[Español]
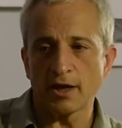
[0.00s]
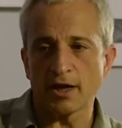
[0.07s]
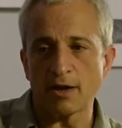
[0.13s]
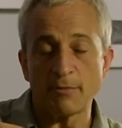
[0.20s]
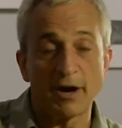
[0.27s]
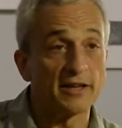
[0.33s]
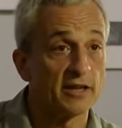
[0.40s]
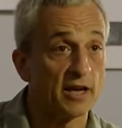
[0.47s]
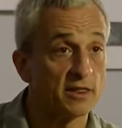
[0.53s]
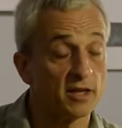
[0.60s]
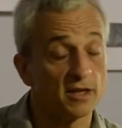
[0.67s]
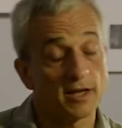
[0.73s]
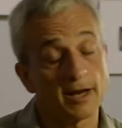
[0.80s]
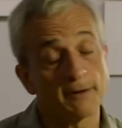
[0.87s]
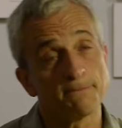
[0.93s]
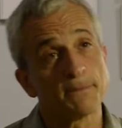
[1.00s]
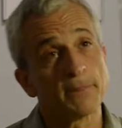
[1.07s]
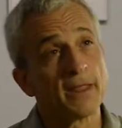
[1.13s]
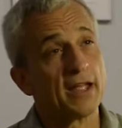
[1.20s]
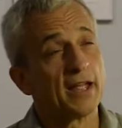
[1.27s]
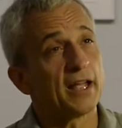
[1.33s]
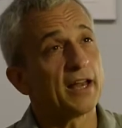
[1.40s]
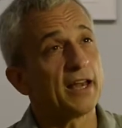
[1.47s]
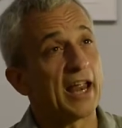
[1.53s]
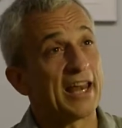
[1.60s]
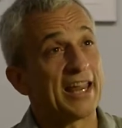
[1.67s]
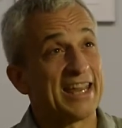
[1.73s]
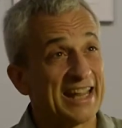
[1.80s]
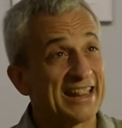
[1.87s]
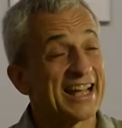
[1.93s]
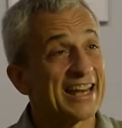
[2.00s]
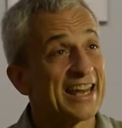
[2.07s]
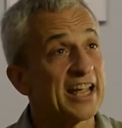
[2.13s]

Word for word: que mata, etcétera la leyenda